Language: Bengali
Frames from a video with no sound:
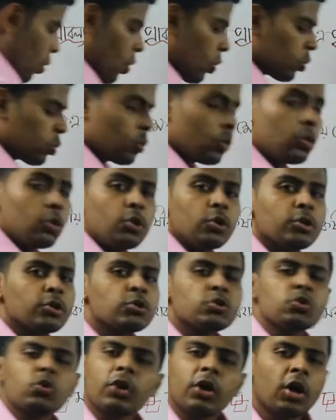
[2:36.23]
অত
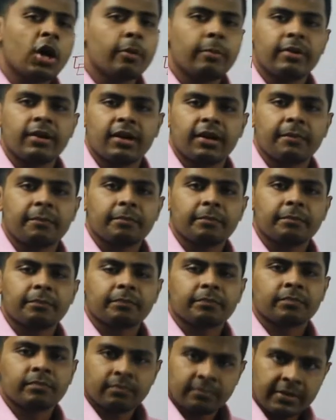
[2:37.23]
জোরে হবে না
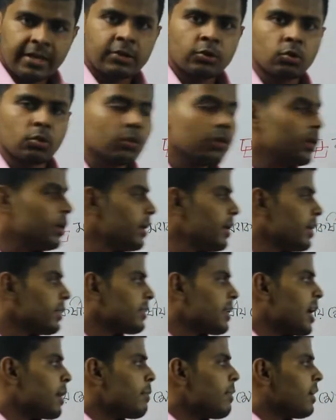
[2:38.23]
তাই তো
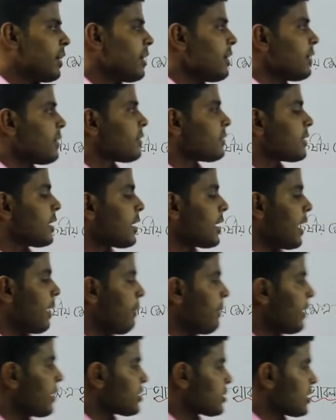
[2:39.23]
তার মানে তার
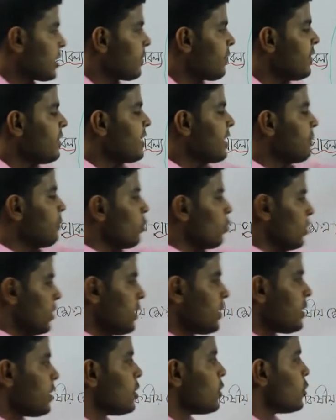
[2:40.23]
গ্র্যাভিটেশনাল ফিল্ডের মধ্যে
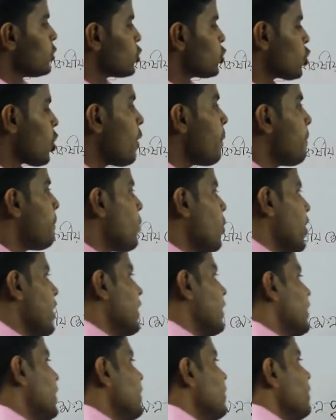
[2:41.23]
সব
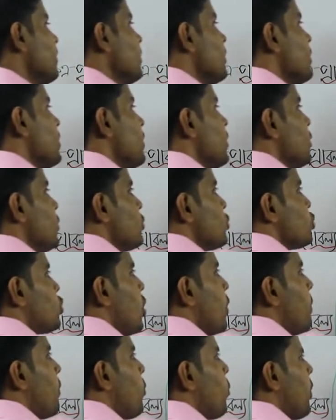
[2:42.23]
পয়েন্টে
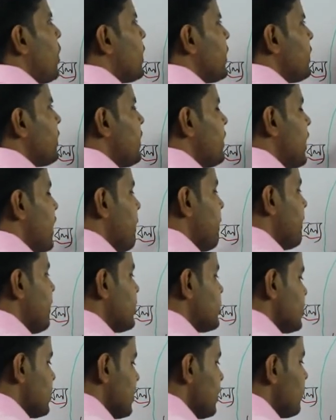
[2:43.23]
সব পয়েন্টে তার
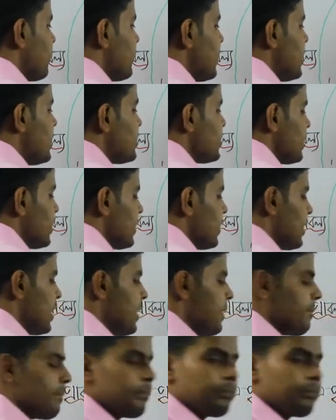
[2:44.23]
গ্র্যাভিটেশনাল ফিল্ড কি